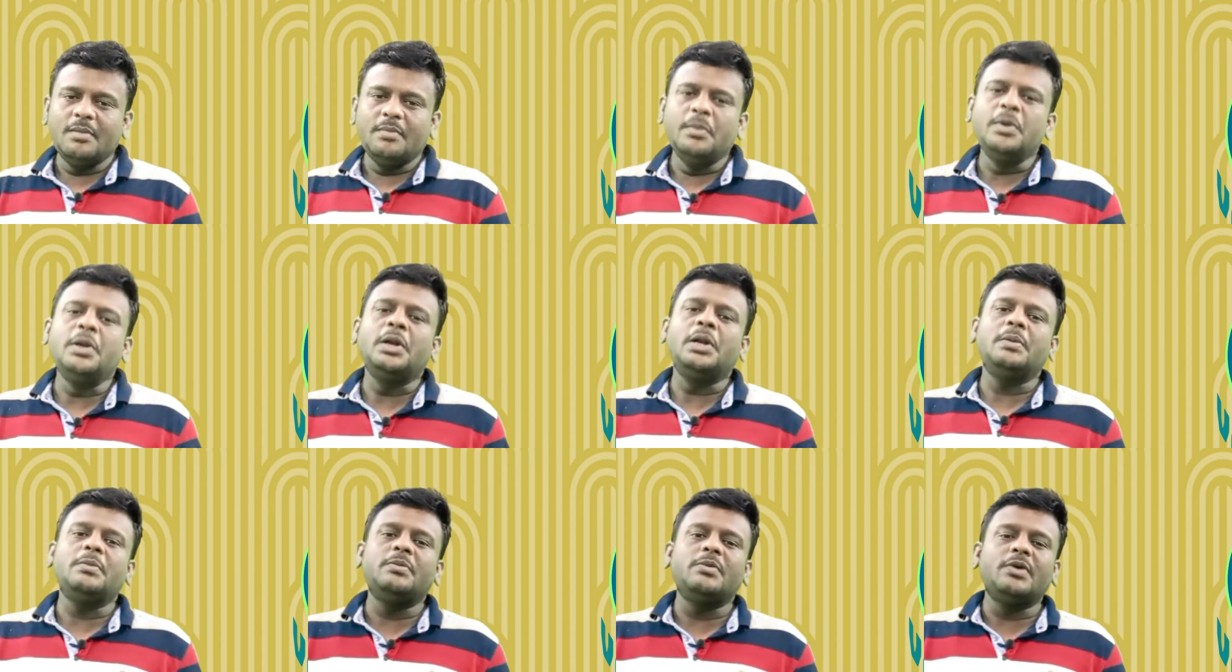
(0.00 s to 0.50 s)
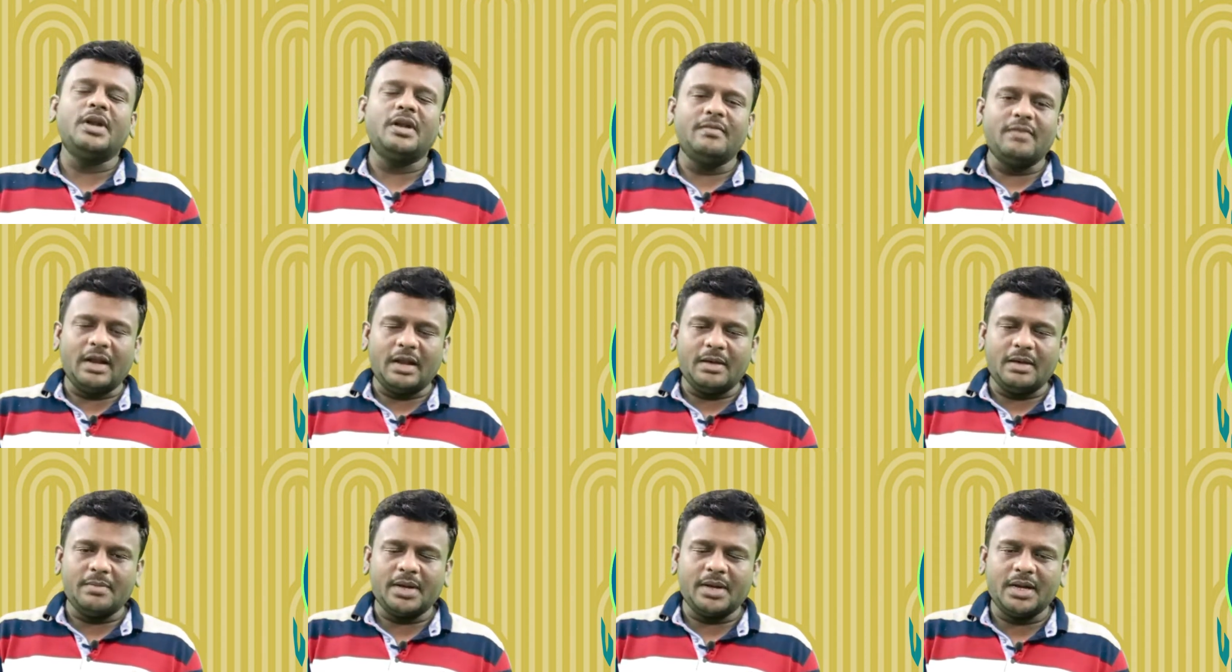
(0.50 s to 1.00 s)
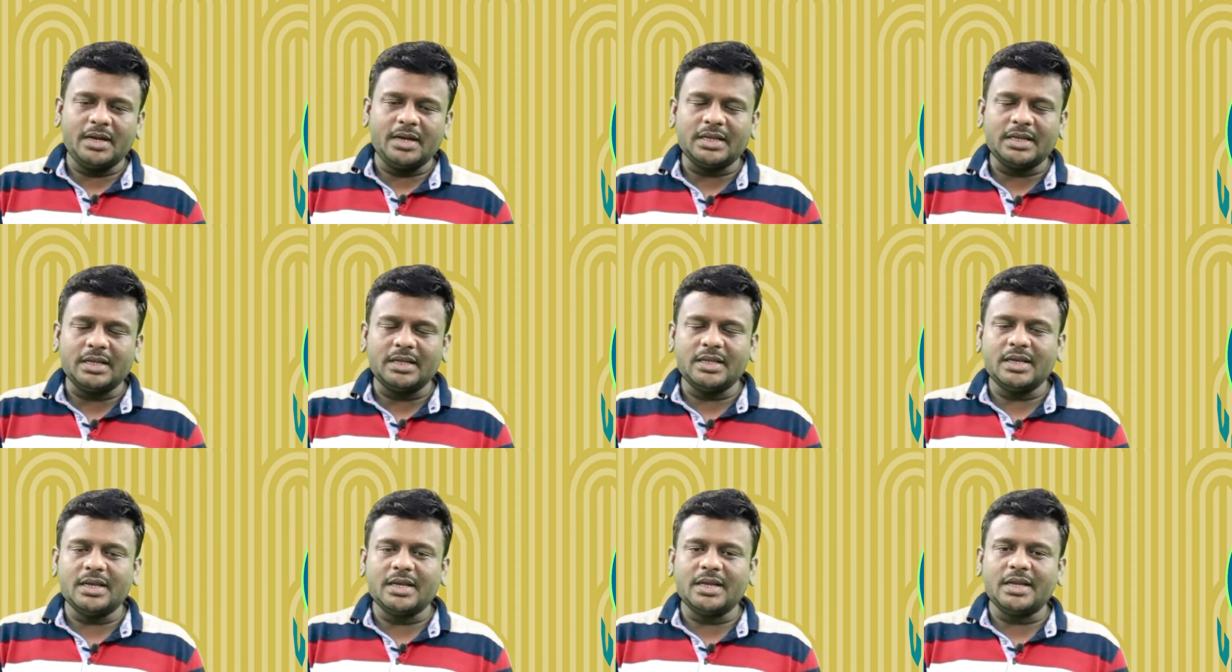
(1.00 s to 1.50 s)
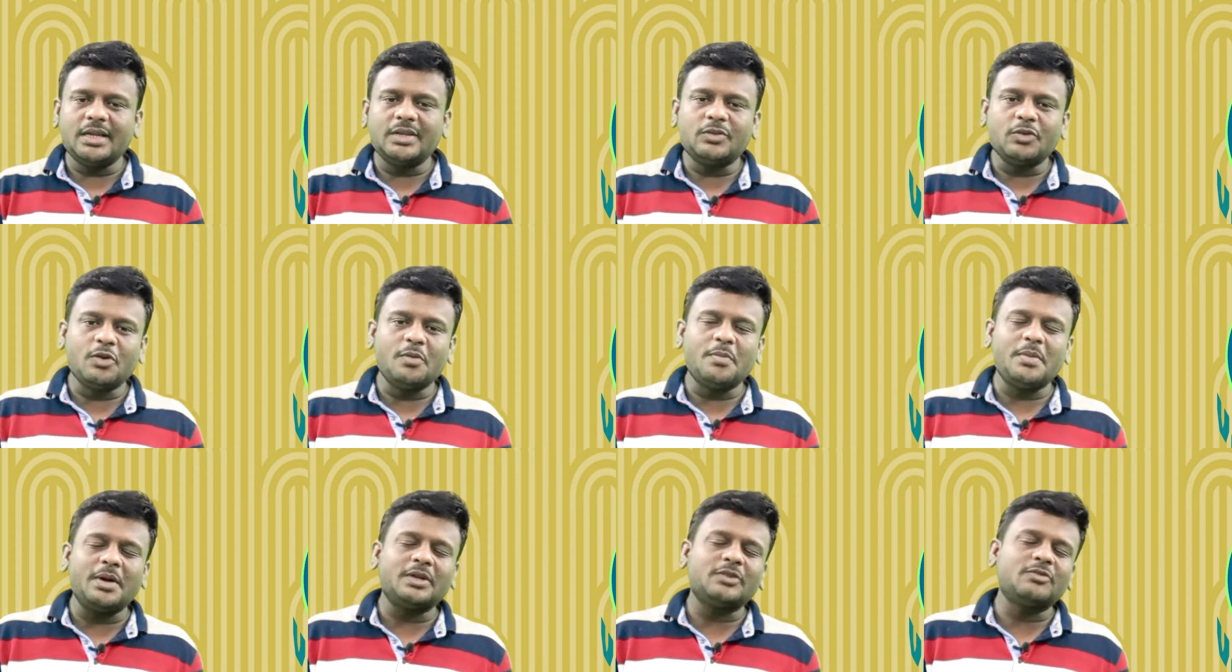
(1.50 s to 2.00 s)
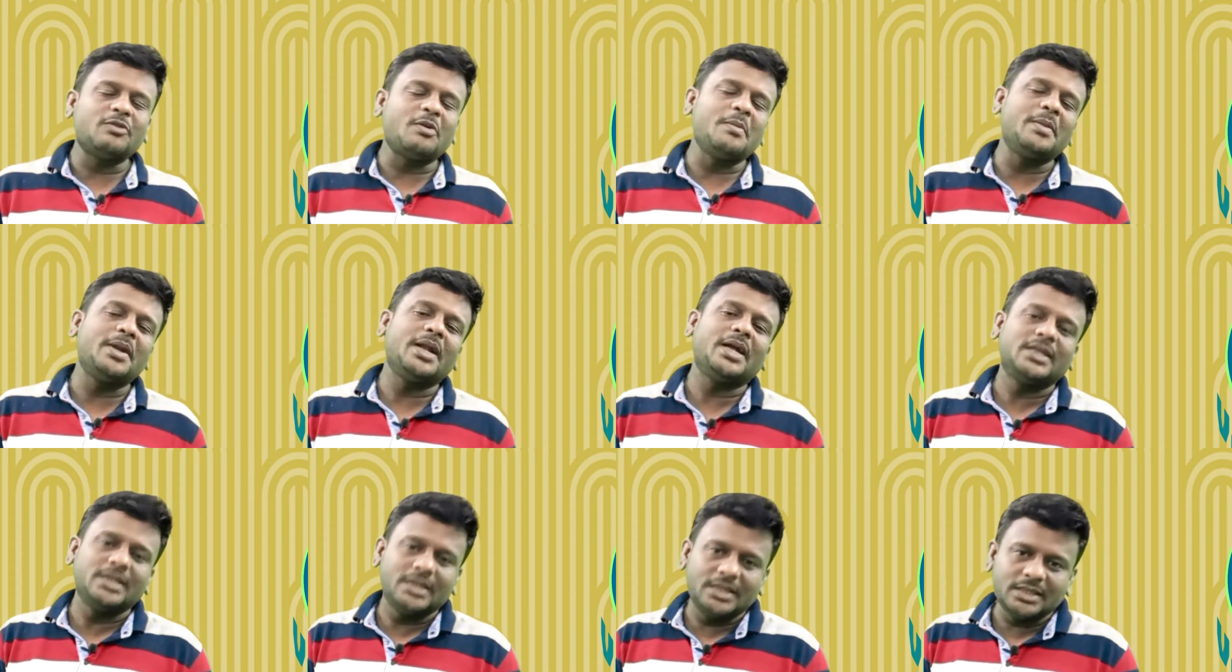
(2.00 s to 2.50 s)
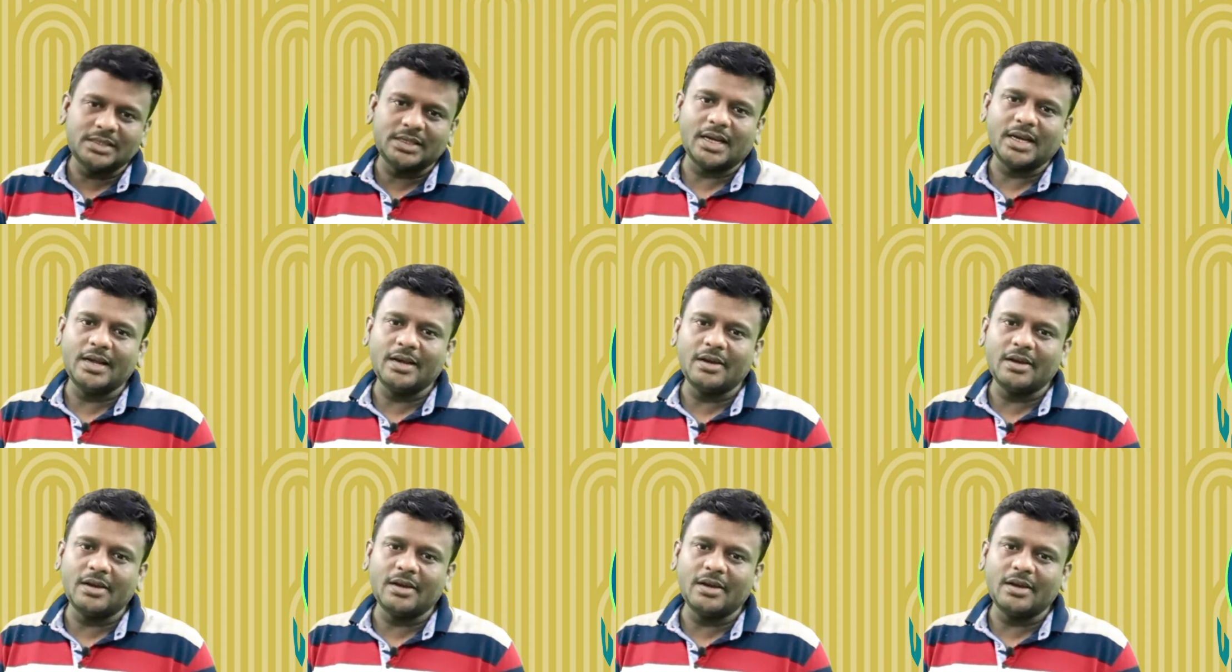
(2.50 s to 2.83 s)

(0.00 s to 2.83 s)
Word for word: மீண்டும் உங்களை வலைமனையில் சந்திக்கிறேன் சுகுமார் சுவாமிநாதன் சைனிங்